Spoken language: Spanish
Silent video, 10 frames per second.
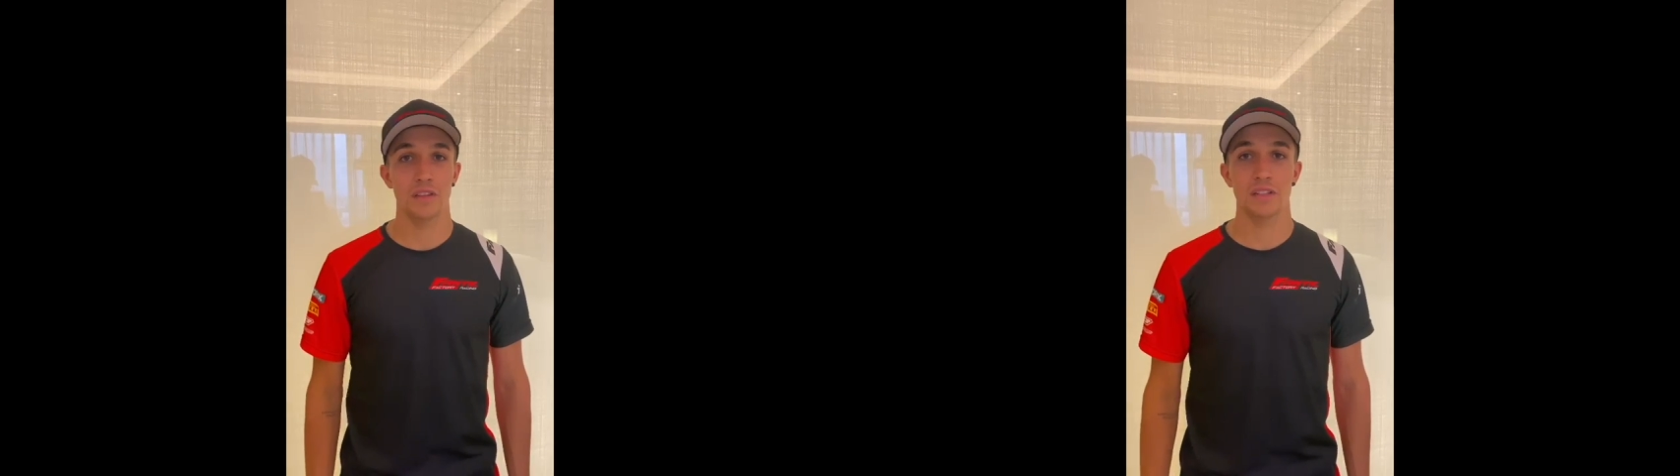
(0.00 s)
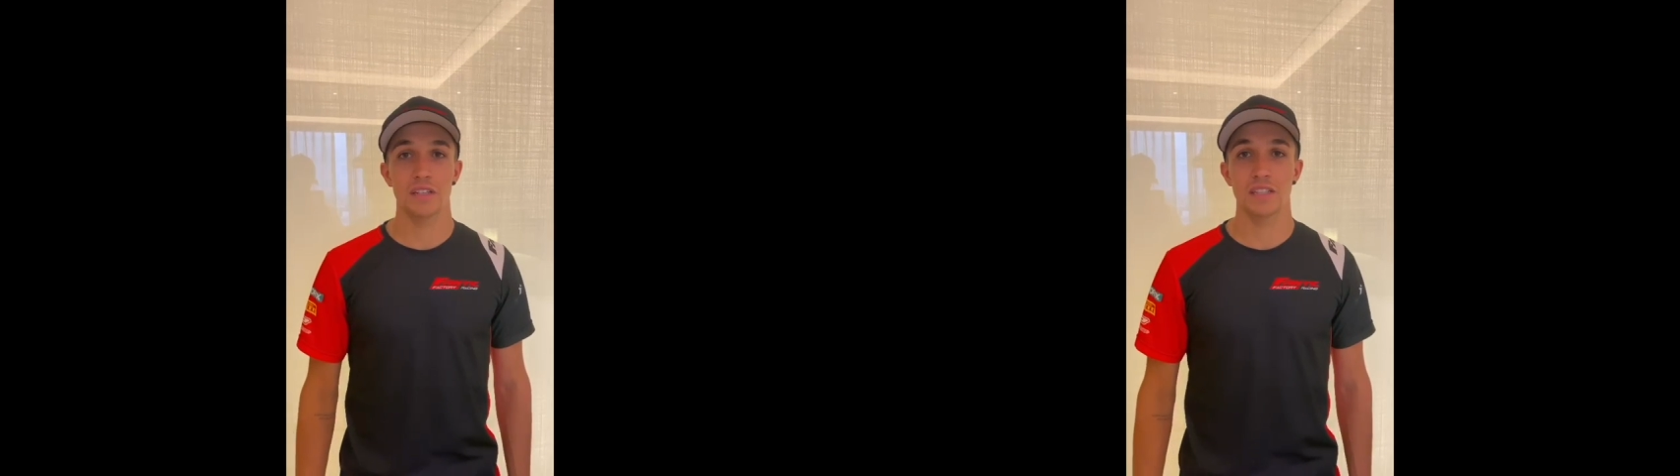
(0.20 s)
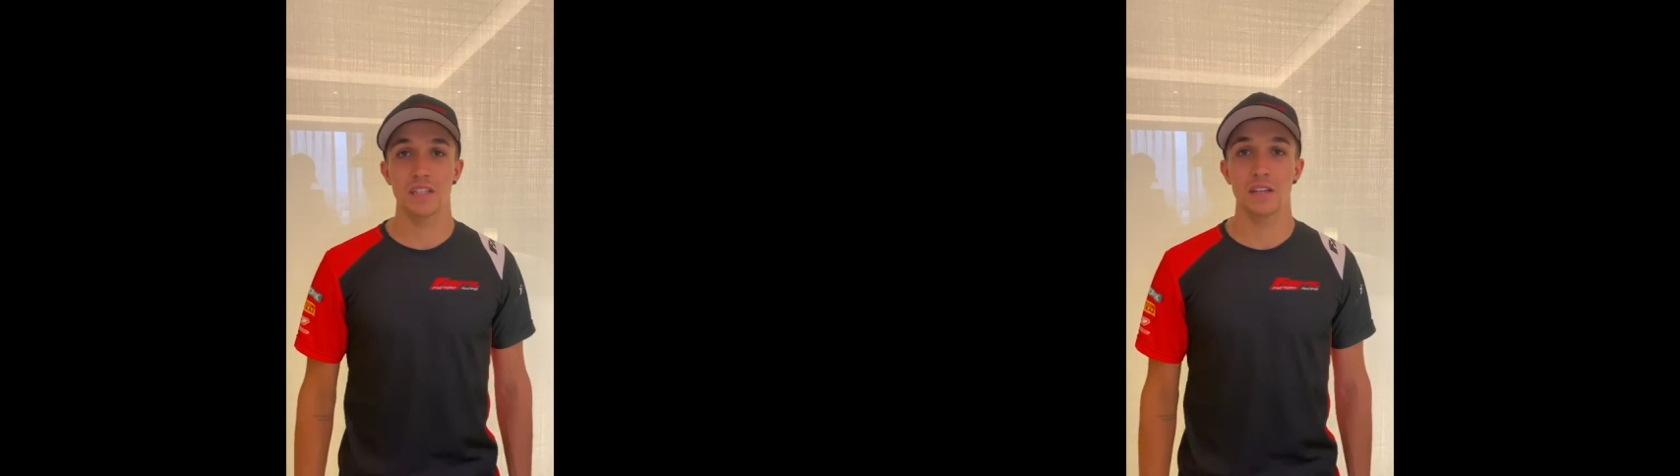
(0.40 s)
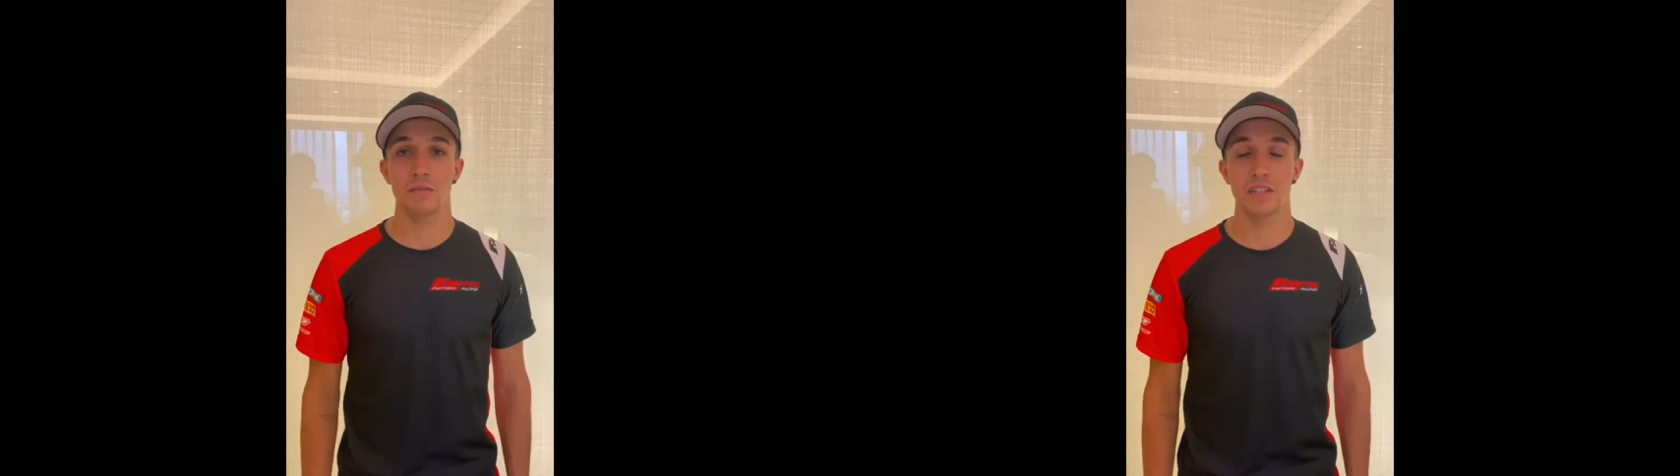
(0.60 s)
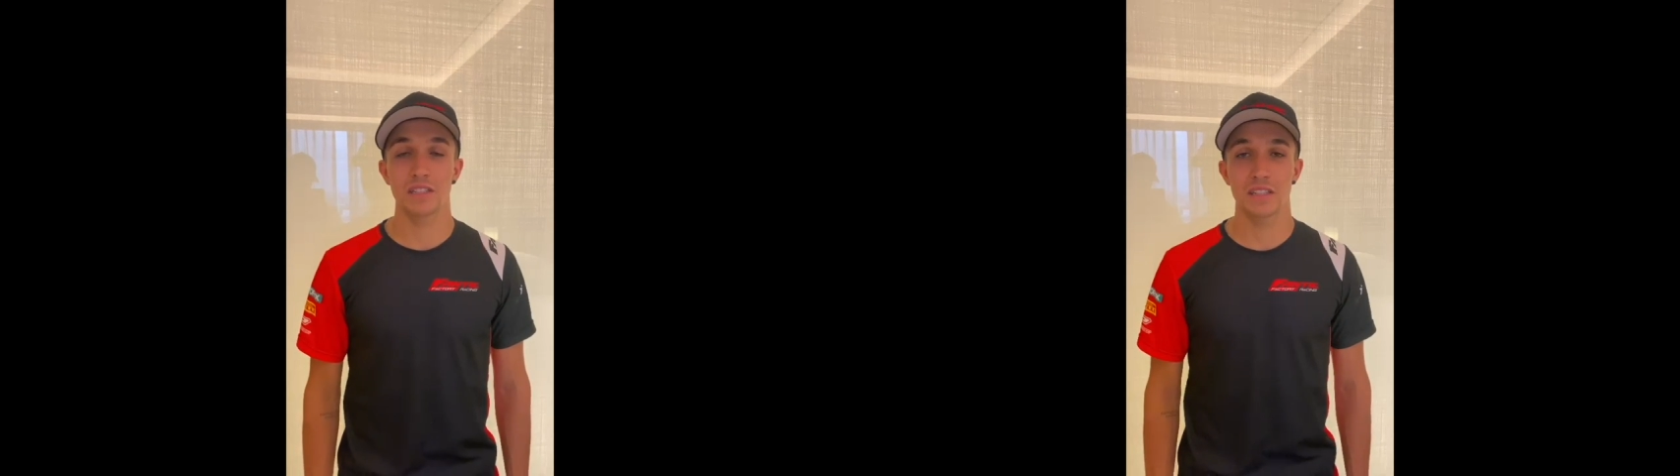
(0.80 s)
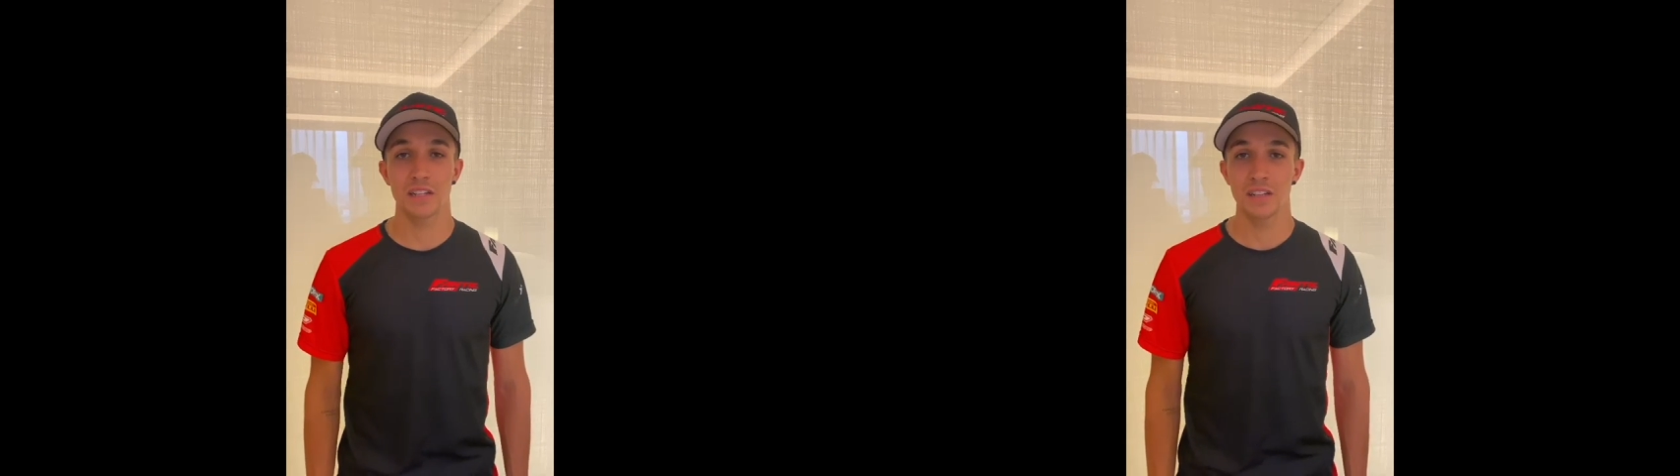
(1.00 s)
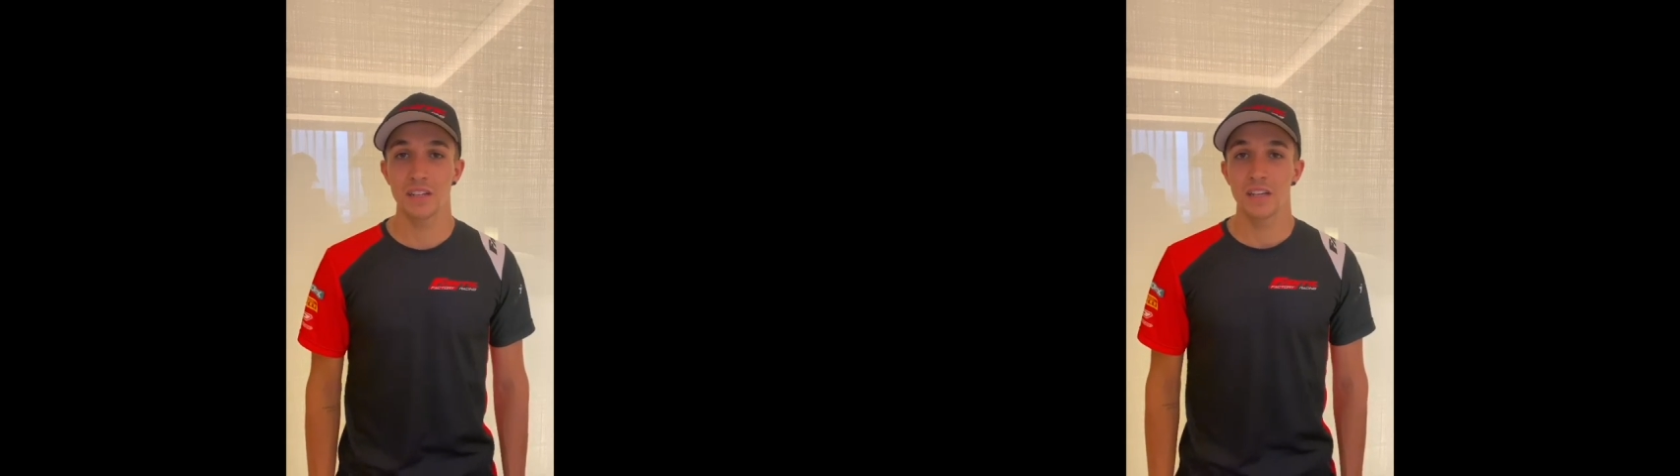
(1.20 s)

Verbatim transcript: detrás de Benistán.